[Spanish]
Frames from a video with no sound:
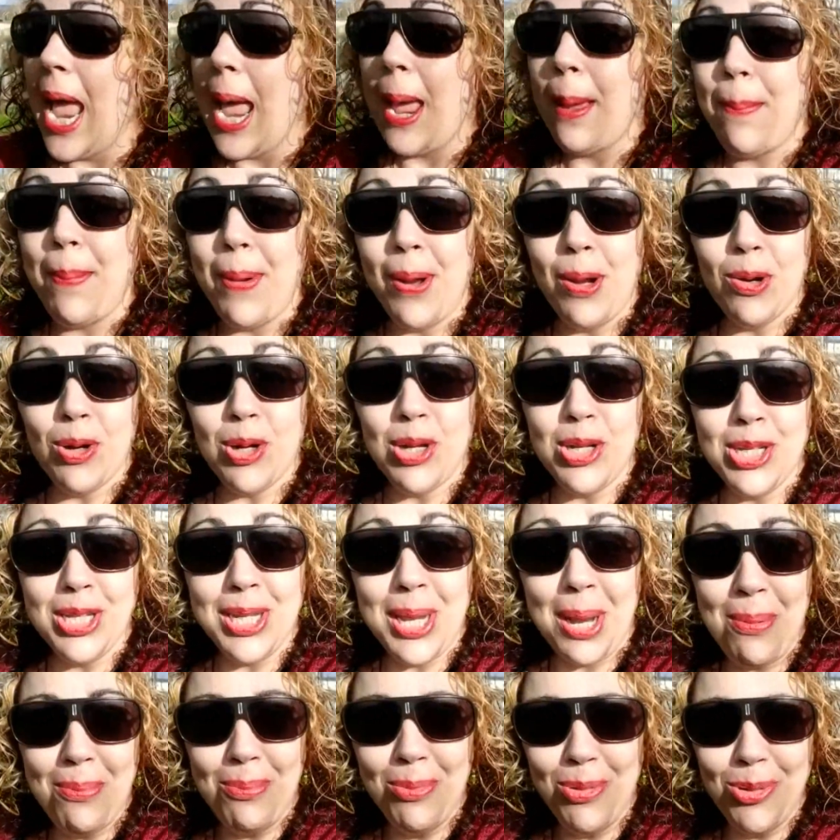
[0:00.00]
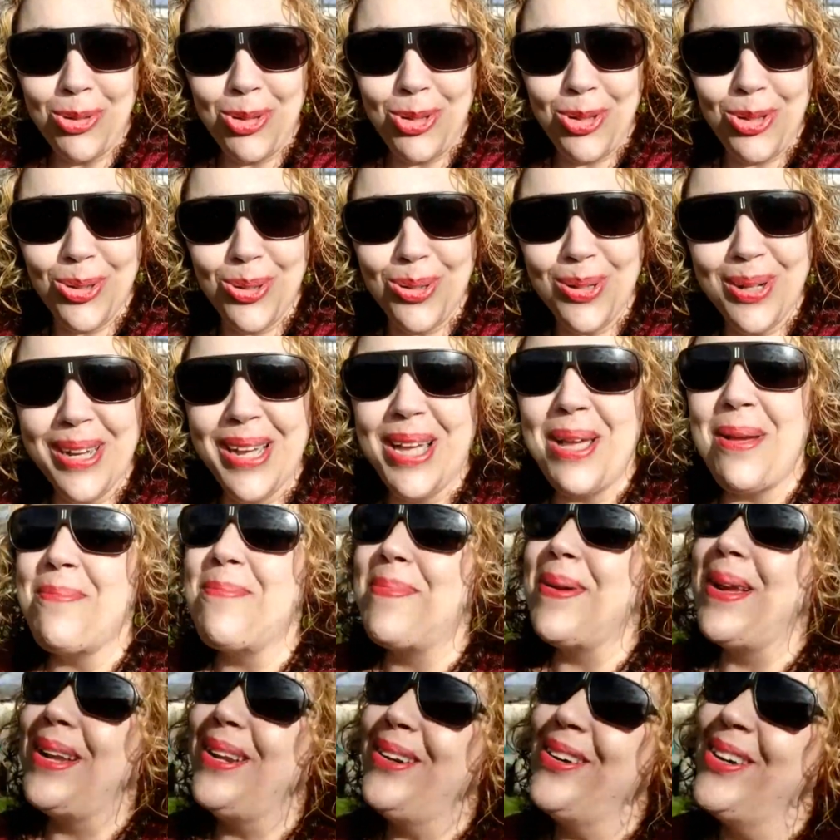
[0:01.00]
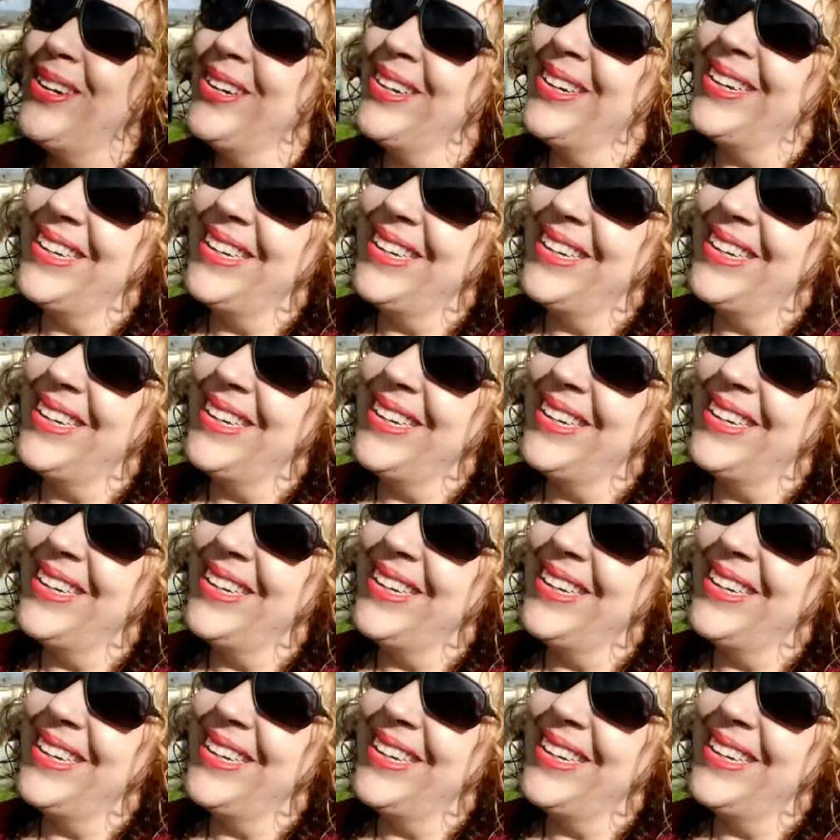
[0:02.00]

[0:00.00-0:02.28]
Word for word: Espero que sea mucho, espero